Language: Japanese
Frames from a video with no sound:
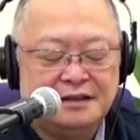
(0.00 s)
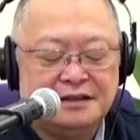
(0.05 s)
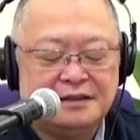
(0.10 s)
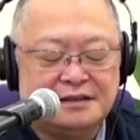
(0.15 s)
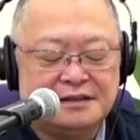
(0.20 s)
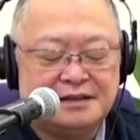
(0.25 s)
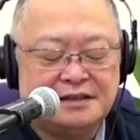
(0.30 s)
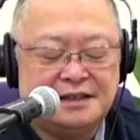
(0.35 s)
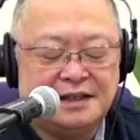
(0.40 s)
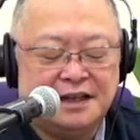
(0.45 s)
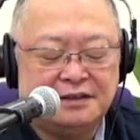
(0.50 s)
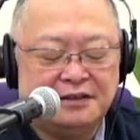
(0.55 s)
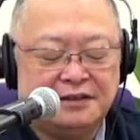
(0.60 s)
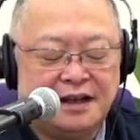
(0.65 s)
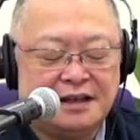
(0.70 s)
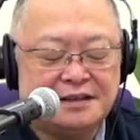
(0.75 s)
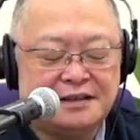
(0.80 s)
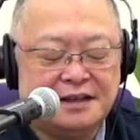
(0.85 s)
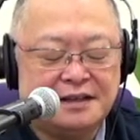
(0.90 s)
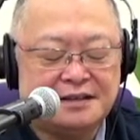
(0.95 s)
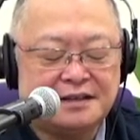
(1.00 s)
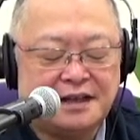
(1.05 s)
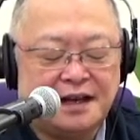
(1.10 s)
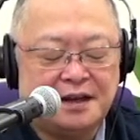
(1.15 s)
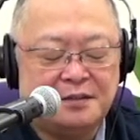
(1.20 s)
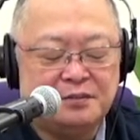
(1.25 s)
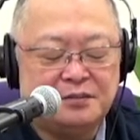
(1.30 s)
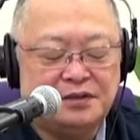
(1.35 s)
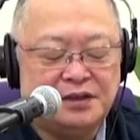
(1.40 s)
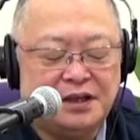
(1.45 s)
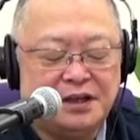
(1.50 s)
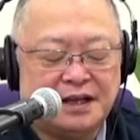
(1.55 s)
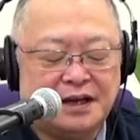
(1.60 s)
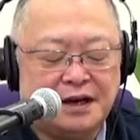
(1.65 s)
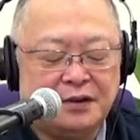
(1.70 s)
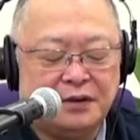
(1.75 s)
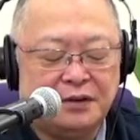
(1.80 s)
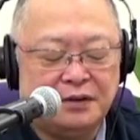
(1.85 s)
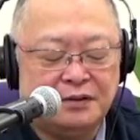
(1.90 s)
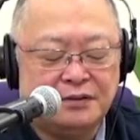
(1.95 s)
次男の発熱から6日
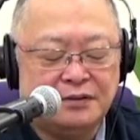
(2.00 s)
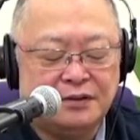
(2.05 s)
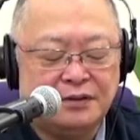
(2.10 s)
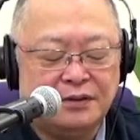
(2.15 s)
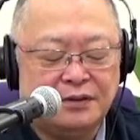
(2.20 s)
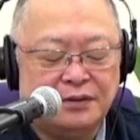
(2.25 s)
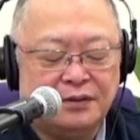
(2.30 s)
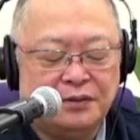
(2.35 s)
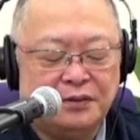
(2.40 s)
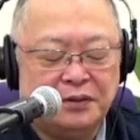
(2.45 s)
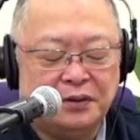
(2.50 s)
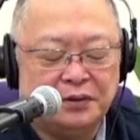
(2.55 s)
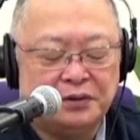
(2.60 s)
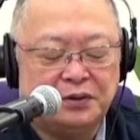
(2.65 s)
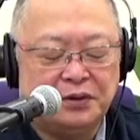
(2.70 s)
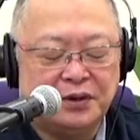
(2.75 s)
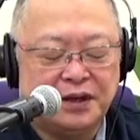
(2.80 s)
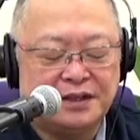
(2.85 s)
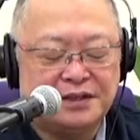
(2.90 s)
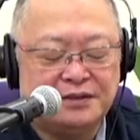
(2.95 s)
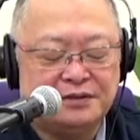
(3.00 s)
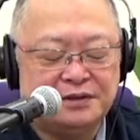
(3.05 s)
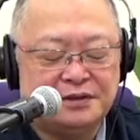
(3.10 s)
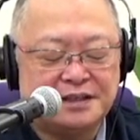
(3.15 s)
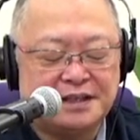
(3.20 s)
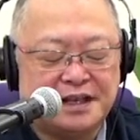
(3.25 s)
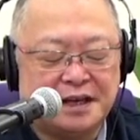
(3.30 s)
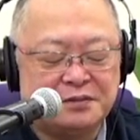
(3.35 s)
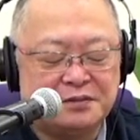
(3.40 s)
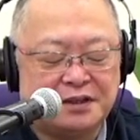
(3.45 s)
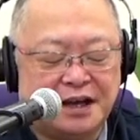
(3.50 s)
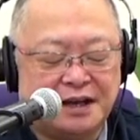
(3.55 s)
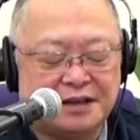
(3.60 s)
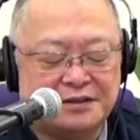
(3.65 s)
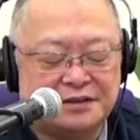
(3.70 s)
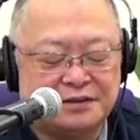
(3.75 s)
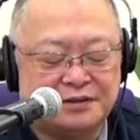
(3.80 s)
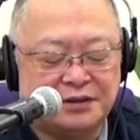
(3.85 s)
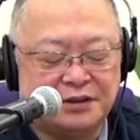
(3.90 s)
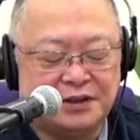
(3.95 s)
後、夫が急に寒気が
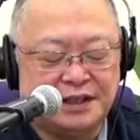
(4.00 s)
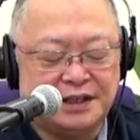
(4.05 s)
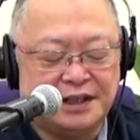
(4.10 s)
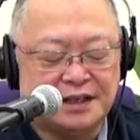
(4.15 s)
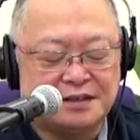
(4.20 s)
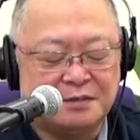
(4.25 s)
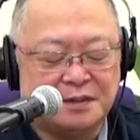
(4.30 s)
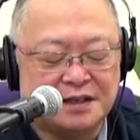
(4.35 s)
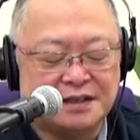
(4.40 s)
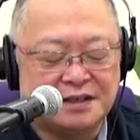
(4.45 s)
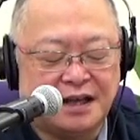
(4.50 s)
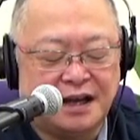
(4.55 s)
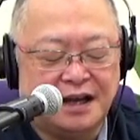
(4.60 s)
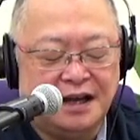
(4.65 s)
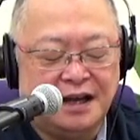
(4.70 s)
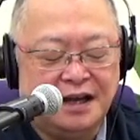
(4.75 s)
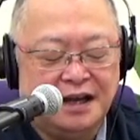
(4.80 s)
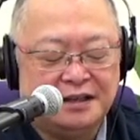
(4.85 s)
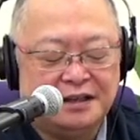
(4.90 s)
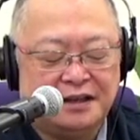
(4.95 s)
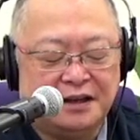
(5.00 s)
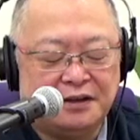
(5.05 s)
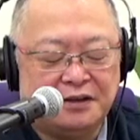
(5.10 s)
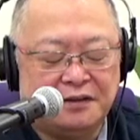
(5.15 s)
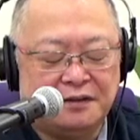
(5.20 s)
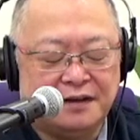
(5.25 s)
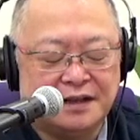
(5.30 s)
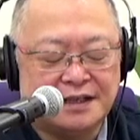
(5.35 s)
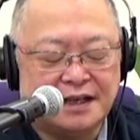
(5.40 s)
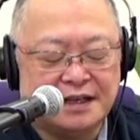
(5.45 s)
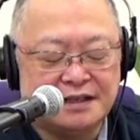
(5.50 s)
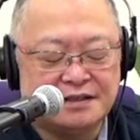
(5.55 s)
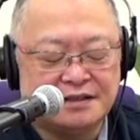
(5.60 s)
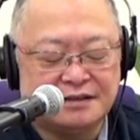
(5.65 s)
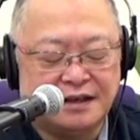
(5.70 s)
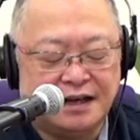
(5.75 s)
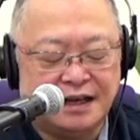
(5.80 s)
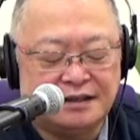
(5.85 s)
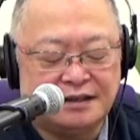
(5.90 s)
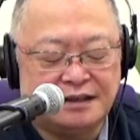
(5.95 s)
すると言い出しました。体温は
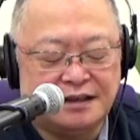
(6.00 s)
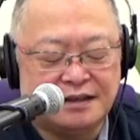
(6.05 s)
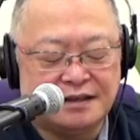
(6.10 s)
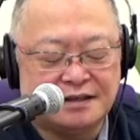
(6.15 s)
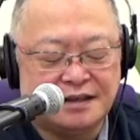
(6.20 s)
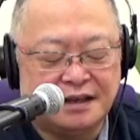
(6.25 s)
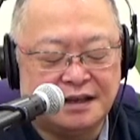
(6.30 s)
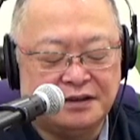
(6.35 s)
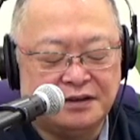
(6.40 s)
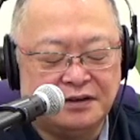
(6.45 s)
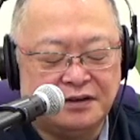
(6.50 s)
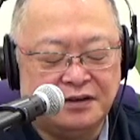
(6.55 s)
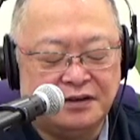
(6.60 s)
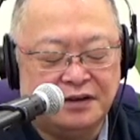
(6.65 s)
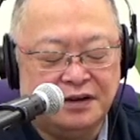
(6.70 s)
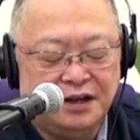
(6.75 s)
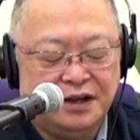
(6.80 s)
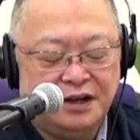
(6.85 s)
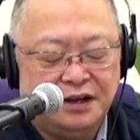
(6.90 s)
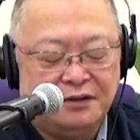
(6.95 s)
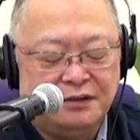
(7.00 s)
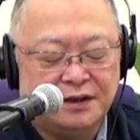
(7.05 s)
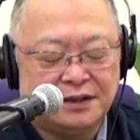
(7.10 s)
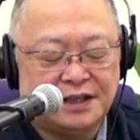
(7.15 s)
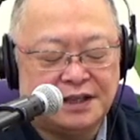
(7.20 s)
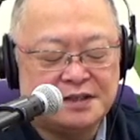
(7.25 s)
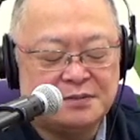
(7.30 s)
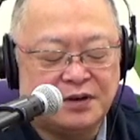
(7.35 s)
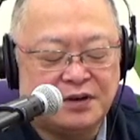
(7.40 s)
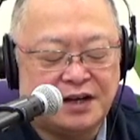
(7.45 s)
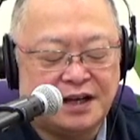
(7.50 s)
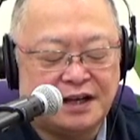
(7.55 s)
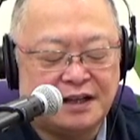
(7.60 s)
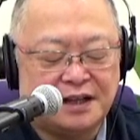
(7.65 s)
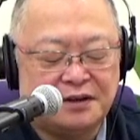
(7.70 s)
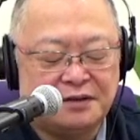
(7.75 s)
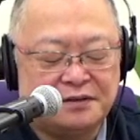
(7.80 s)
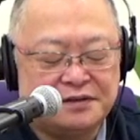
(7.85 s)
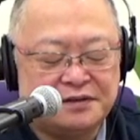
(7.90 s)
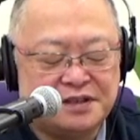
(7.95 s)
38.3 度。私も
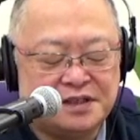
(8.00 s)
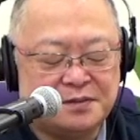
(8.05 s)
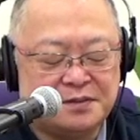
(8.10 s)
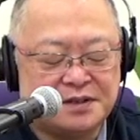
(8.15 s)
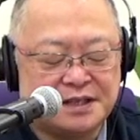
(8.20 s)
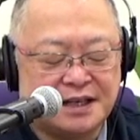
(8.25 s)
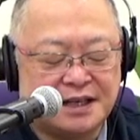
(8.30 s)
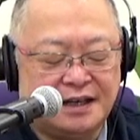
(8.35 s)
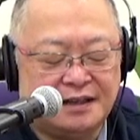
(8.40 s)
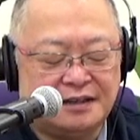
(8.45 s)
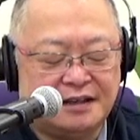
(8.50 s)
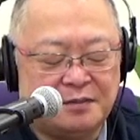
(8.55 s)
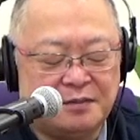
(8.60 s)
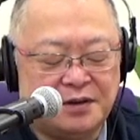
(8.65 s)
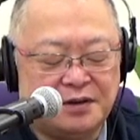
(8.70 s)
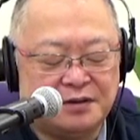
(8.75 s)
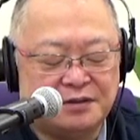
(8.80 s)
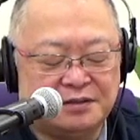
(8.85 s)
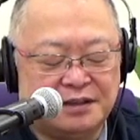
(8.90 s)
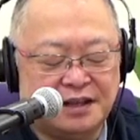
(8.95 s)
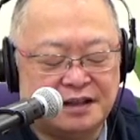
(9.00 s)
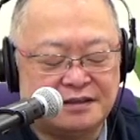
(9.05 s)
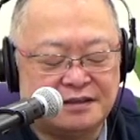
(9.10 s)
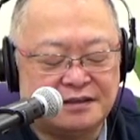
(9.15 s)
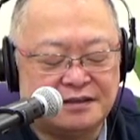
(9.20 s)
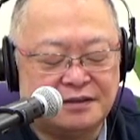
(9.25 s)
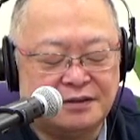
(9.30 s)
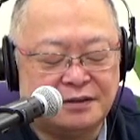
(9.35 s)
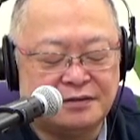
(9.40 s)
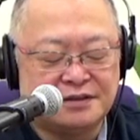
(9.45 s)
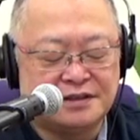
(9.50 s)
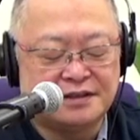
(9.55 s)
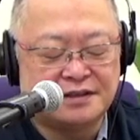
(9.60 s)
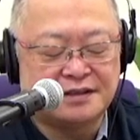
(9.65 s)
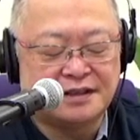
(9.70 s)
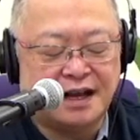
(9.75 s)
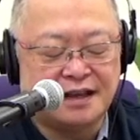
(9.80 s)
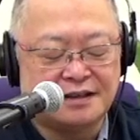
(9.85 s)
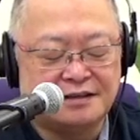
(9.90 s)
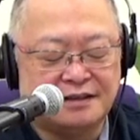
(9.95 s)
体の節々が痛み、翌日
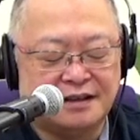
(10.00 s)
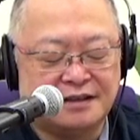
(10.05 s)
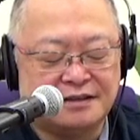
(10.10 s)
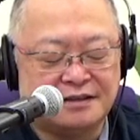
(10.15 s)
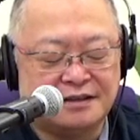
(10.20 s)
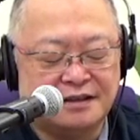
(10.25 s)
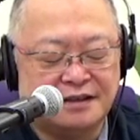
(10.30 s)
発熱。